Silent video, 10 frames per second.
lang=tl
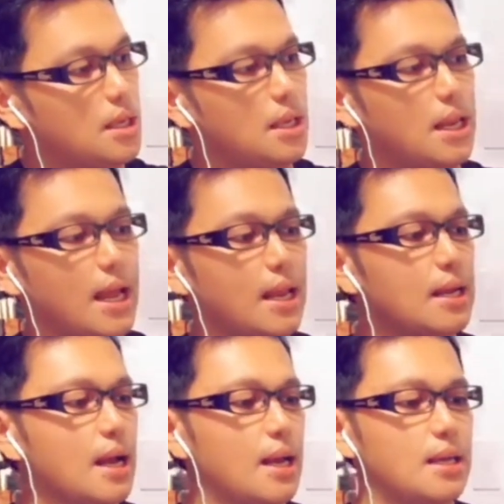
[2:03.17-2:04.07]

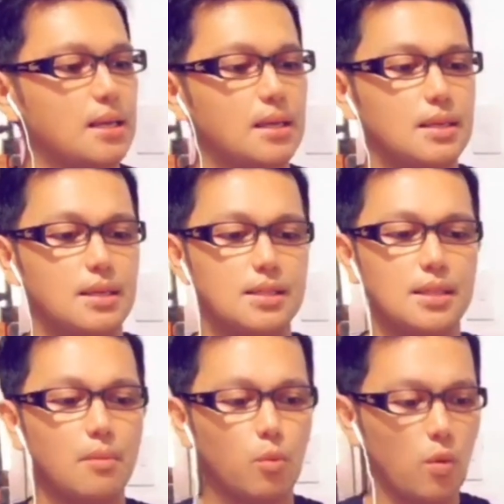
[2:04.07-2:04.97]
ilalagay.
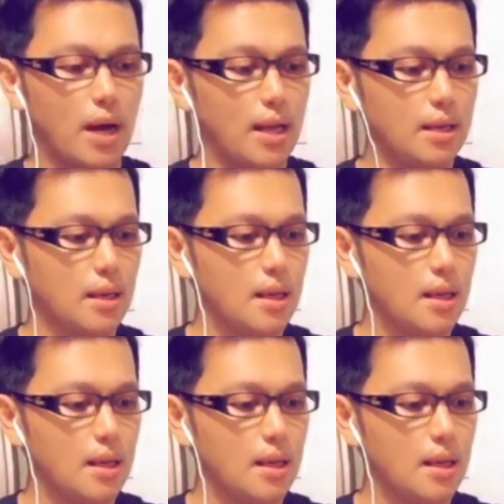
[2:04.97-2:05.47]
Step 1,